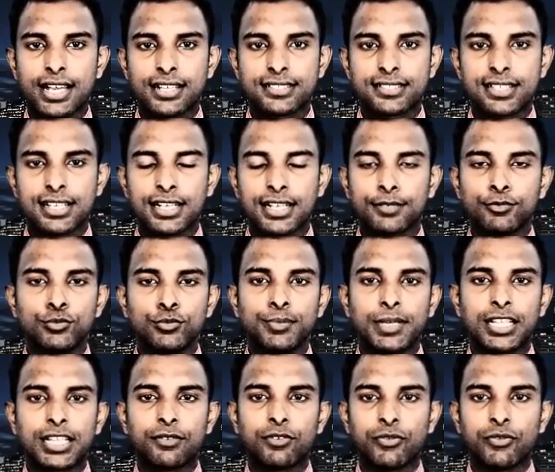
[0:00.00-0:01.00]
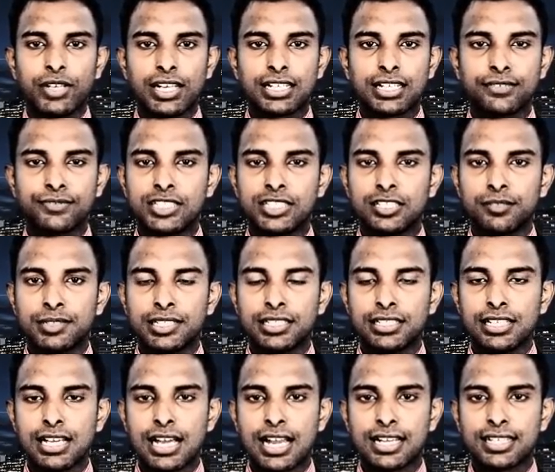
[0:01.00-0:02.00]
அரசாங்கமும் பதவி விலக வேண்டும்
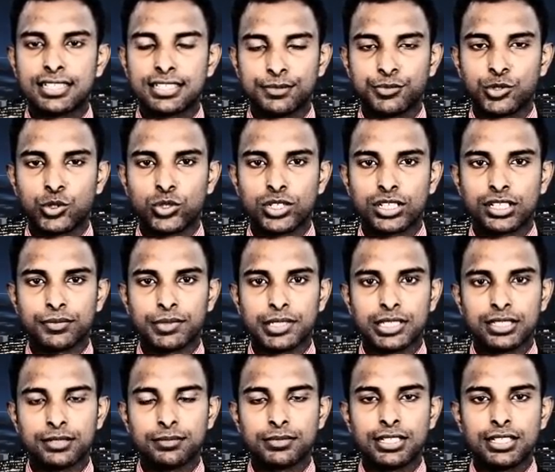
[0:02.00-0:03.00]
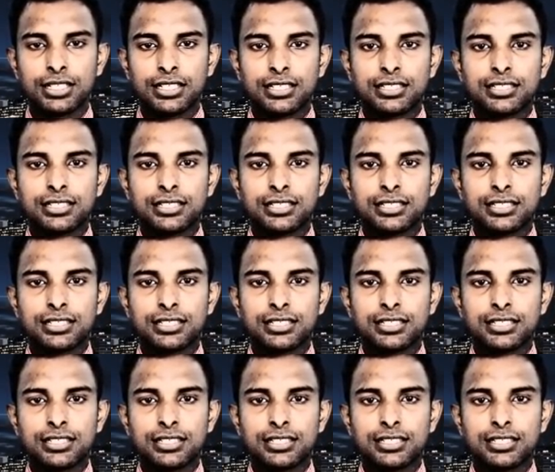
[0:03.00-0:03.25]
என அழுத்தம் கொடுக்க வேண்டும்